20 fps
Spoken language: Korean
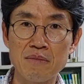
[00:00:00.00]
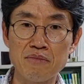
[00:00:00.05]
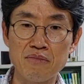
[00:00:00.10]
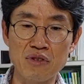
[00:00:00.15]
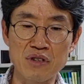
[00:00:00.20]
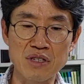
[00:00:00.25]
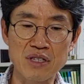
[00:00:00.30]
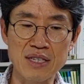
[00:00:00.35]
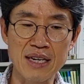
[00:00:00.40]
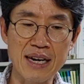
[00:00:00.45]

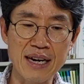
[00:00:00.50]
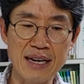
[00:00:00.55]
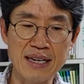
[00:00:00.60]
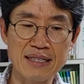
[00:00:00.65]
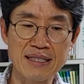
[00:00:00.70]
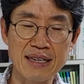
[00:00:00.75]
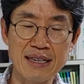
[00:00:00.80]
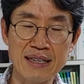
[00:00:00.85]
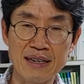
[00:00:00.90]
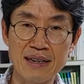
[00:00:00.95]

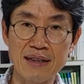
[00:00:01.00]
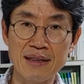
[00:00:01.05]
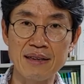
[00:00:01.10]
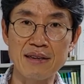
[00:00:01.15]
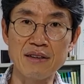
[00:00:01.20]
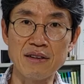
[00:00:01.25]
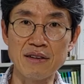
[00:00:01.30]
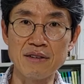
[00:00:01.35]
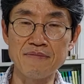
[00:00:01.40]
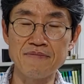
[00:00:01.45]
precise and
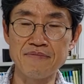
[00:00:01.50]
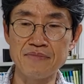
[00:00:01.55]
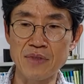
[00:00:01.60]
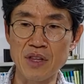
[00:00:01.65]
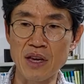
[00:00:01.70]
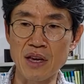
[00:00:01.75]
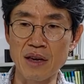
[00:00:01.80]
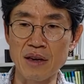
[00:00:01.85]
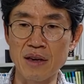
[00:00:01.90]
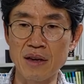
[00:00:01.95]
clear.
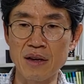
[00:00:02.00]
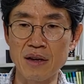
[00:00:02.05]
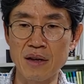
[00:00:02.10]
네,